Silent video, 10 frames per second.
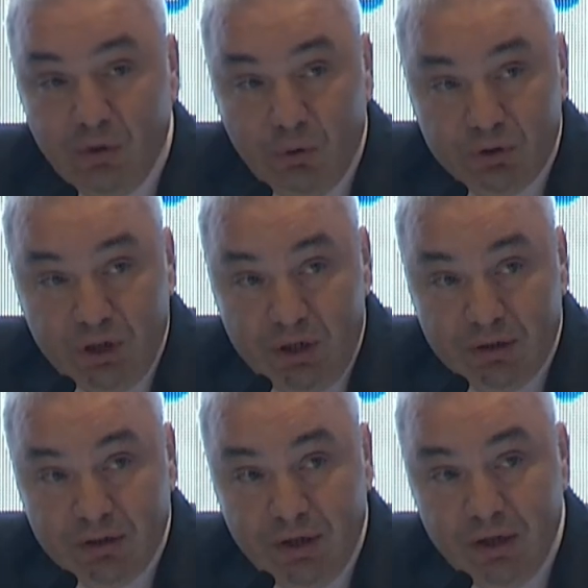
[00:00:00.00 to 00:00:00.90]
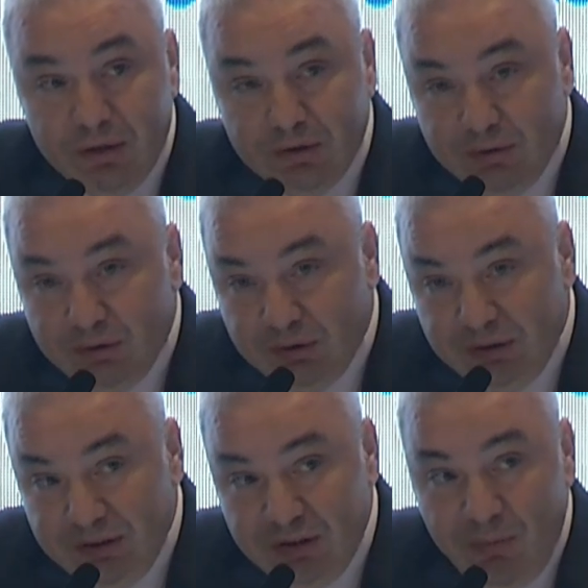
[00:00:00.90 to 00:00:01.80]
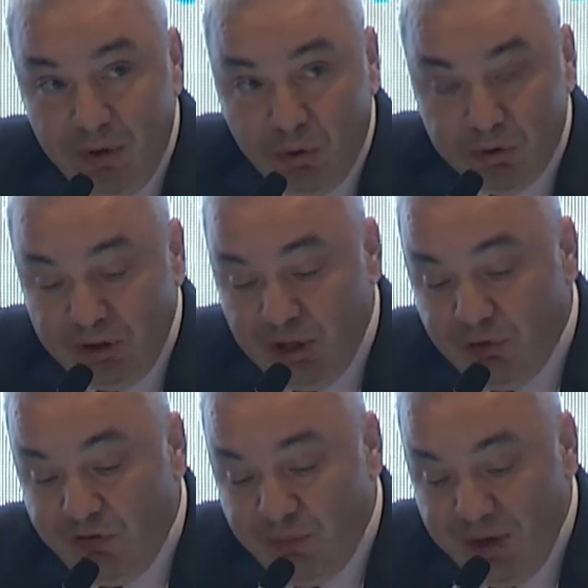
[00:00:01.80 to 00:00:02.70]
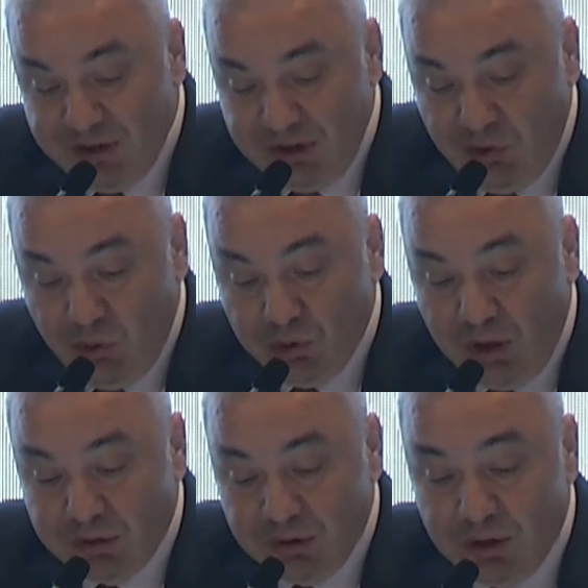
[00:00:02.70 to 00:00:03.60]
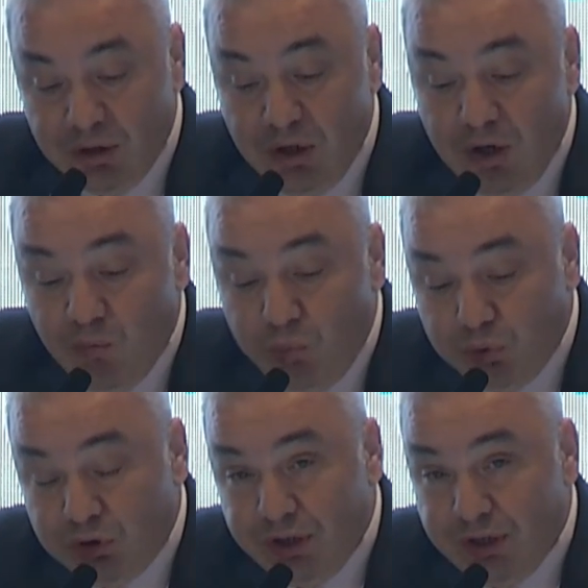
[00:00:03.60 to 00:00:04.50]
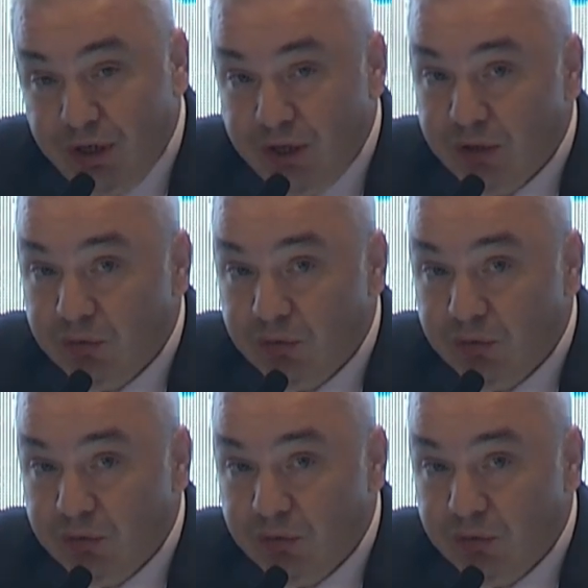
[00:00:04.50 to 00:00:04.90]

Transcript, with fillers: Özellikle izleme, gözetleme ve benzeri konularda. Burada yine